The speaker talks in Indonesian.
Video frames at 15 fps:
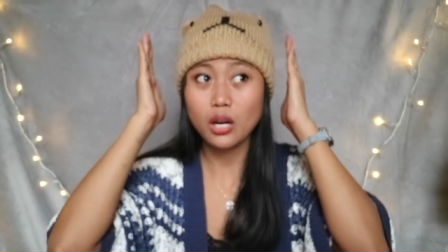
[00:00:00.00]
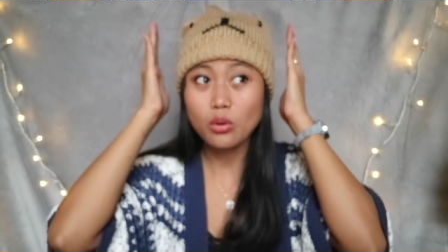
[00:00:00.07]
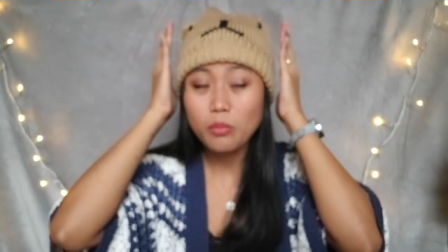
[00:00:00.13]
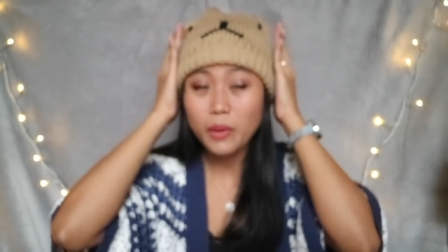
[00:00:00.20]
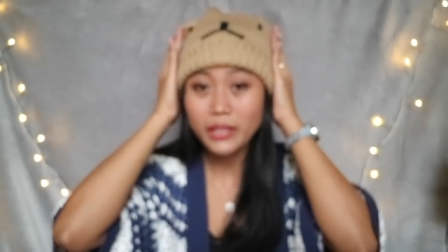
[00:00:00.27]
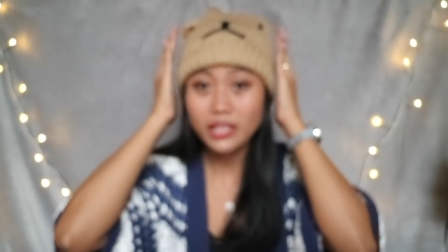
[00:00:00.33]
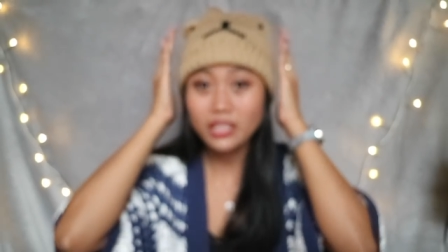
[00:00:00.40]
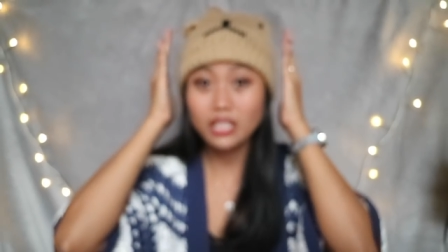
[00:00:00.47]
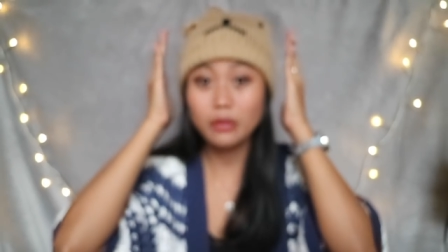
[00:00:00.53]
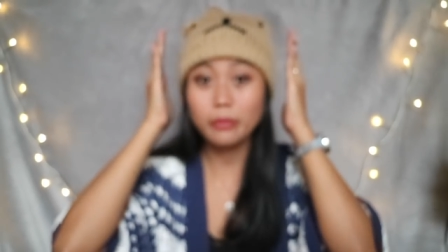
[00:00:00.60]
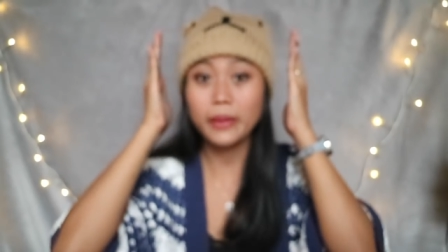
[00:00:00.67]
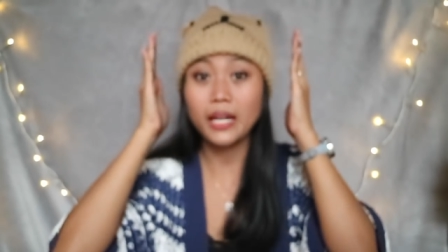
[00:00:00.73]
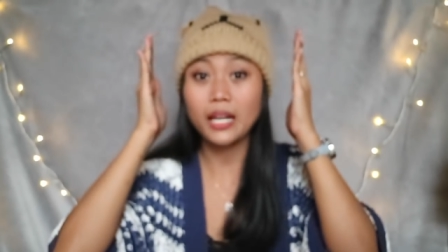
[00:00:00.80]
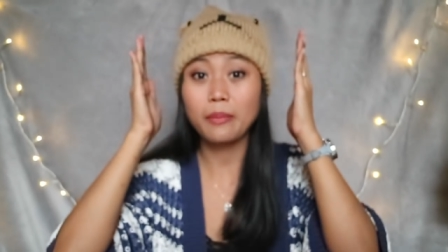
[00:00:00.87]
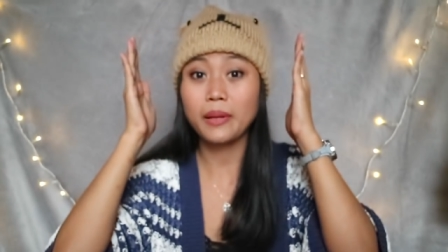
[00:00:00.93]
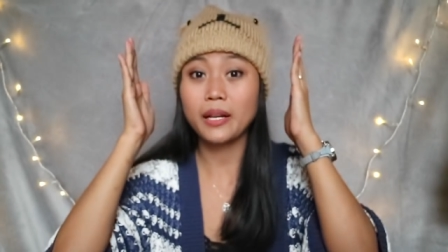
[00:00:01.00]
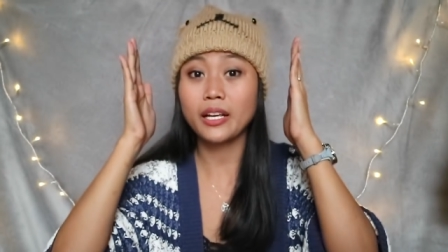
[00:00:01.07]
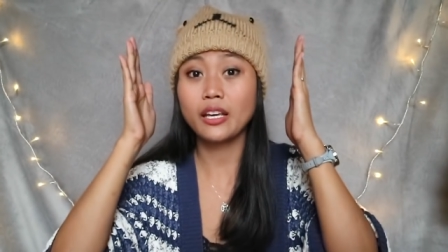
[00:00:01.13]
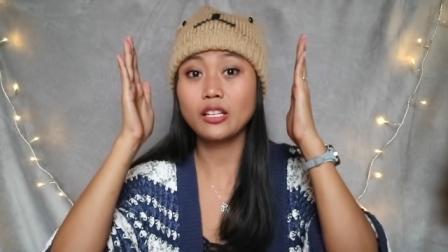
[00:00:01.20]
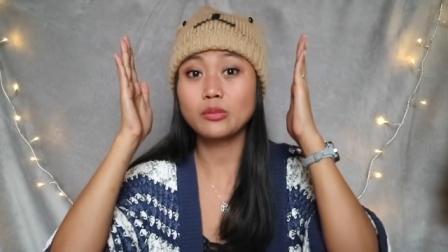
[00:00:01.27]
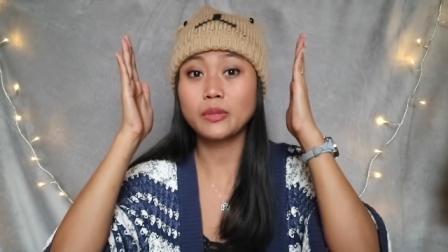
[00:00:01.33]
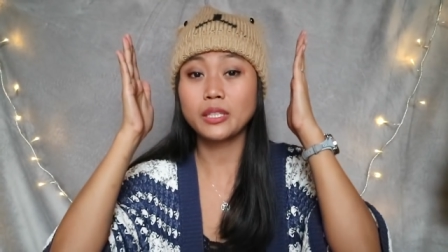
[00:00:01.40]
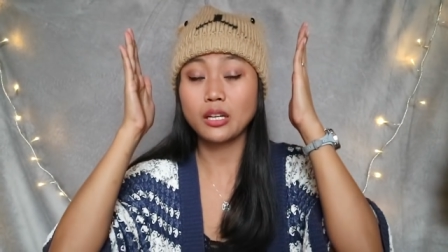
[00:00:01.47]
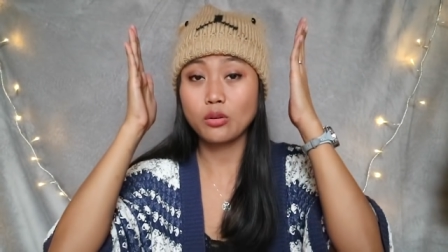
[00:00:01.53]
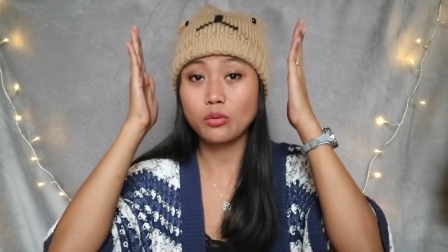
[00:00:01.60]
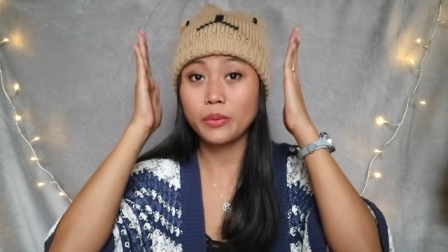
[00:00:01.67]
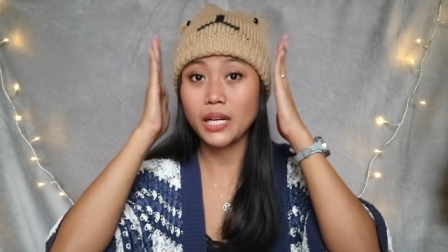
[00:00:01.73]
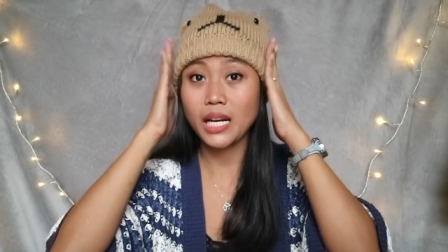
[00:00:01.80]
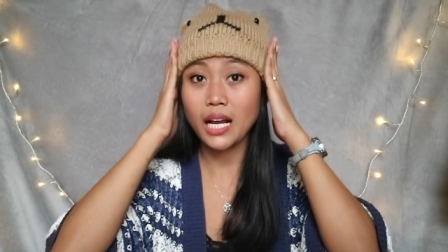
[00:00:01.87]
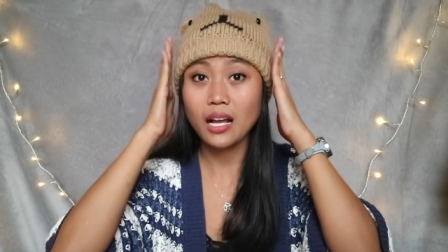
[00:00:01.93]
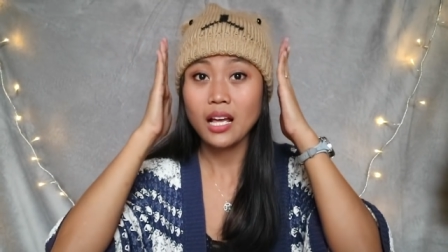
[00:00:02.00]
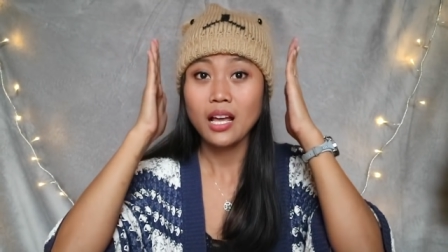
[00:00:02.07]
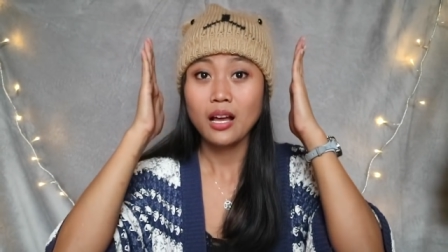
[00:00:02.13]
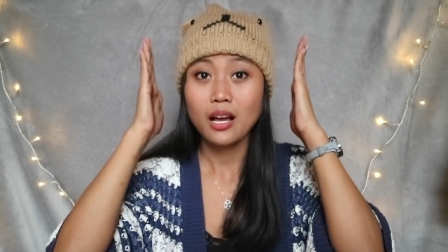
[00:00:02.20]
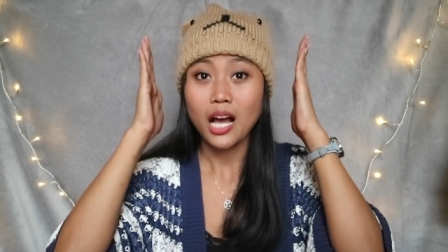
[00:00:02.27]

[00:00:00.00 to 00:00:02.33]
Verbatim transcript: terlalu banyak di kepala apalagi seperti aku bilang